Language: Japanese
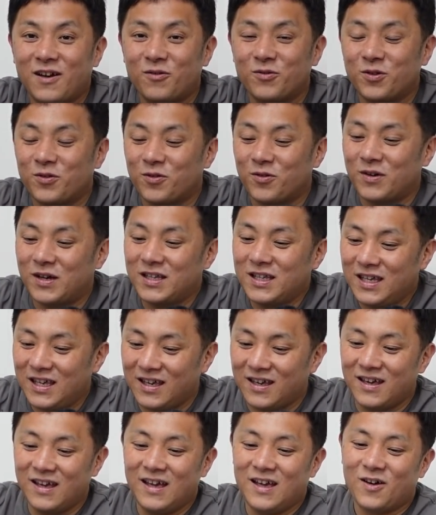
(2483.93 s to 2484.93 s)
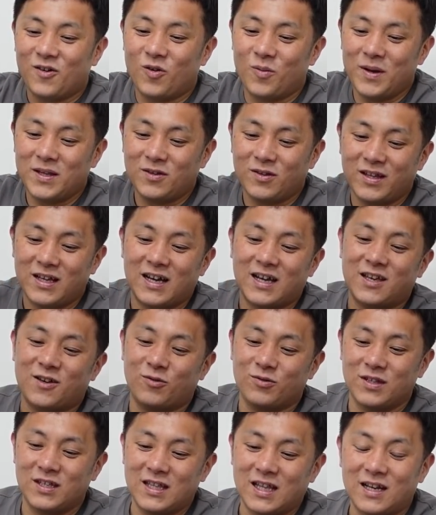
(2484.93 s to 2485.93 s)
この動画にコメントで書き
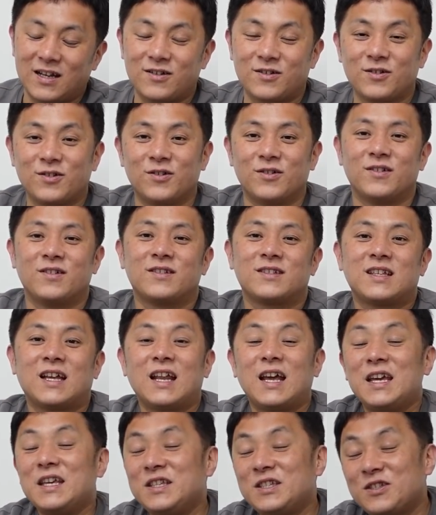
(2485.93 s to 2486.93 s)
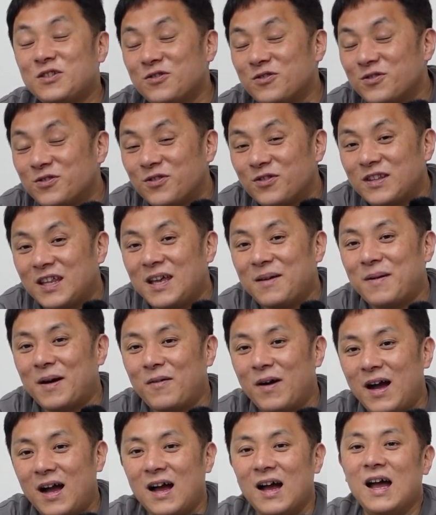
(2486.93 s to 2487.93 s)
込んでいただく、再来週のテーマ
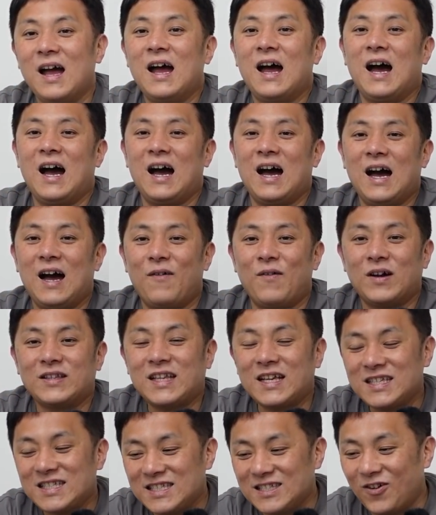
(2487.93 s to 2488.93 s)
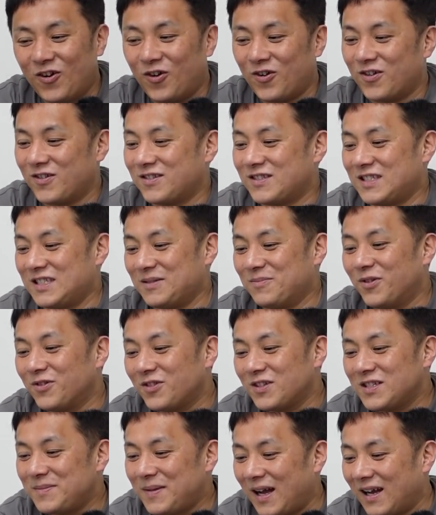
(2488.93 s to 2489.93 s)
は、私の地
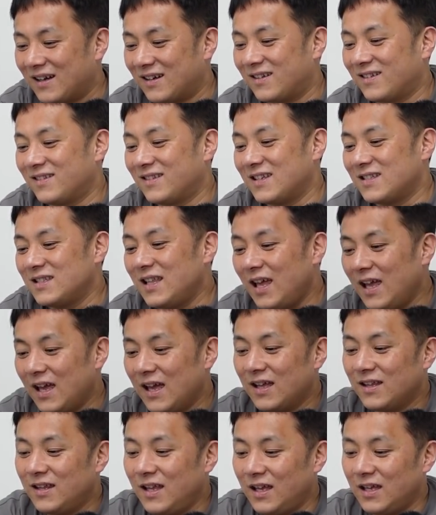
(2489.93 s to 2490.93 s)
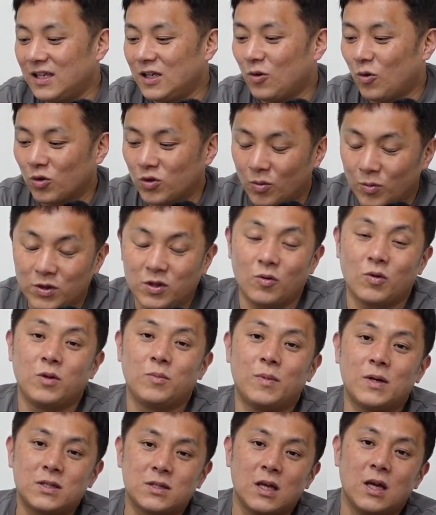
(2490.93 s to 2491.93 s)
元自慢ですね。で、行こうと思っており
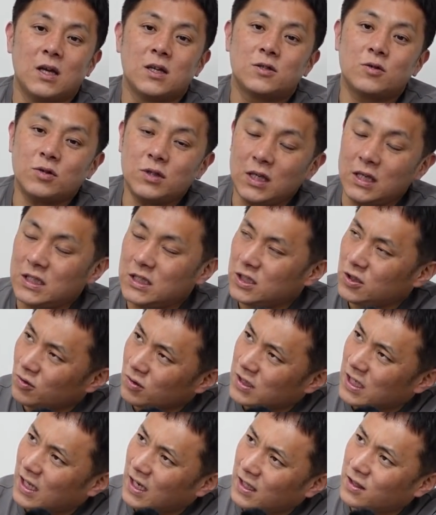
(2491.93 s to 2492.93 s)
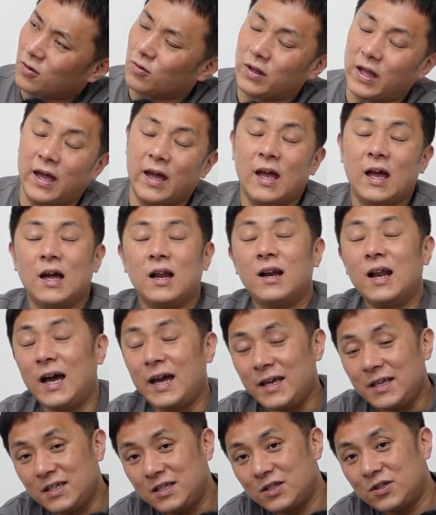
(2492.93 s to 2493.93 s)
ます。そして一応さらっとね、来
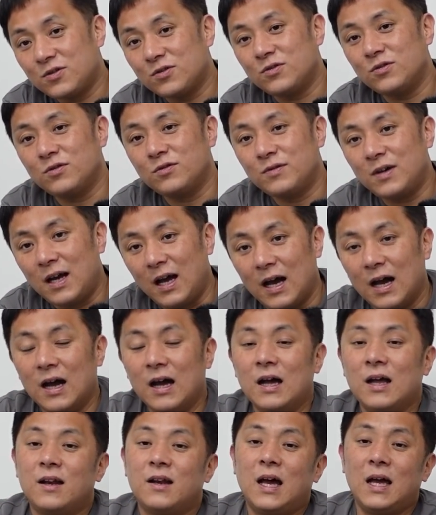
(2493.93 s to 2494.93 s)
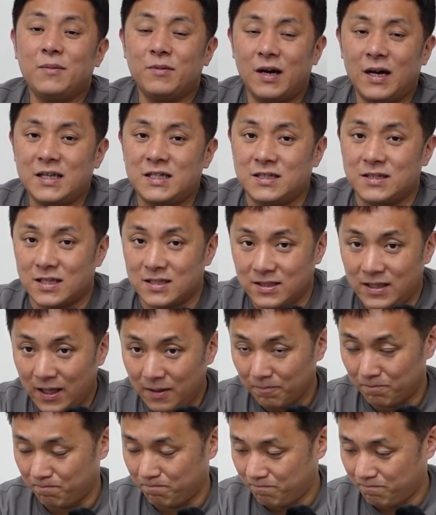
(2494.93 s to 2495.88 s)
週はライブ配信ですね。